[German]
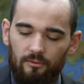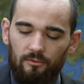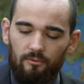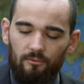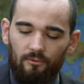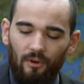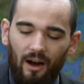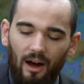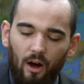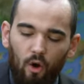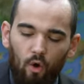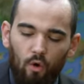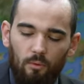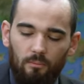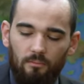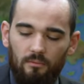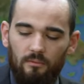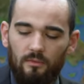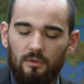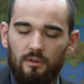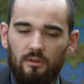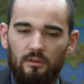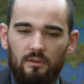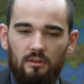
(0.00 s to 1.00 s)

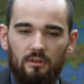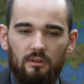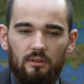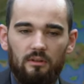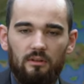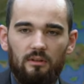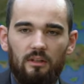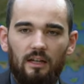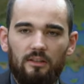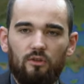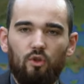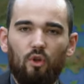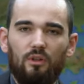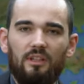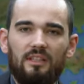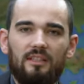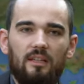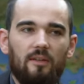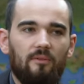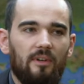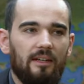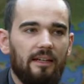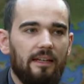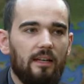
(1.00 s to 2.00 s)
Warum hat Gott das
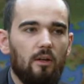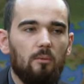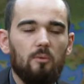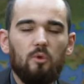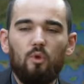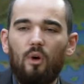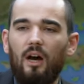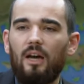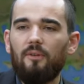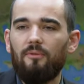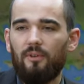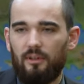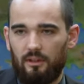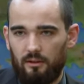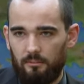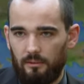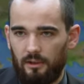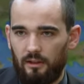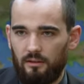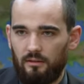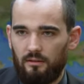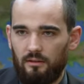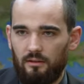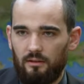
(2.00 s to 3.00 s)
Evangelium so einfach
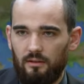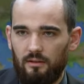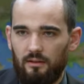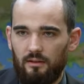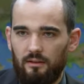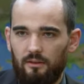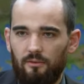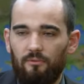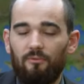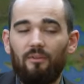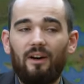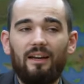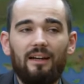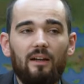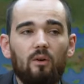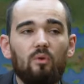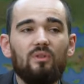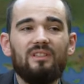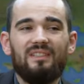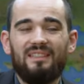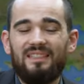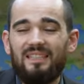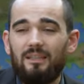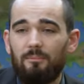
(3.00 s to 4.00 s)
gemacht? Weil er
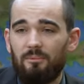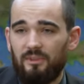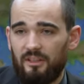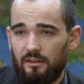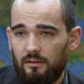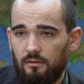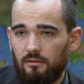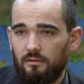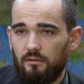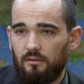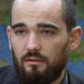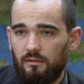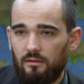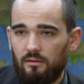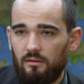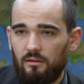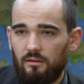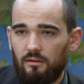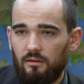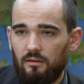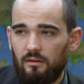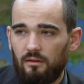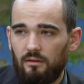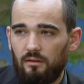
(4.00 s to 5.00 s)
uns liebt.
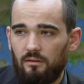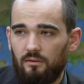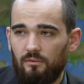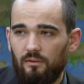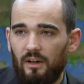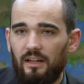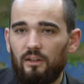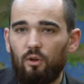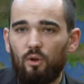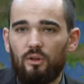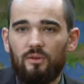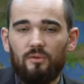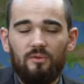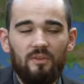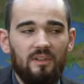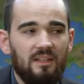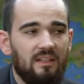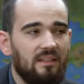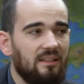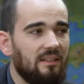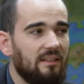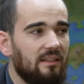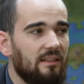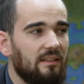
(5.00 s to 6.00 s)
Weil Gott
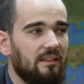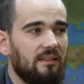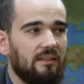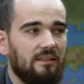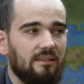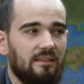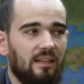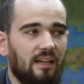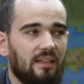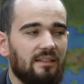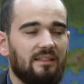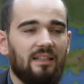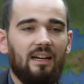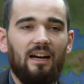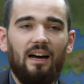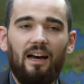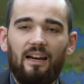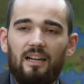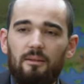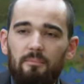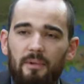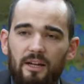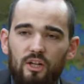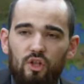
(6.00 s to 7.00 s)
will, dass
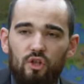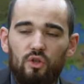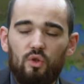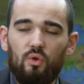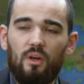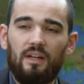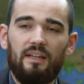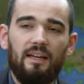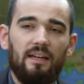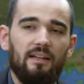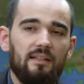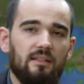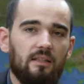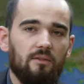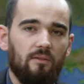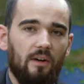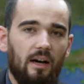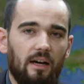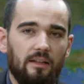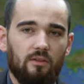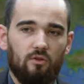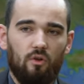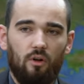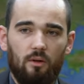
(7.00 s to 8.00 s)
alle Menschen zur Erkenntnis der
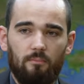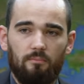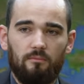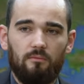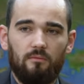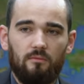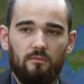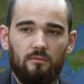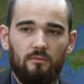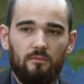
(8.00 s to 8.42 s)
Wahrheit kommen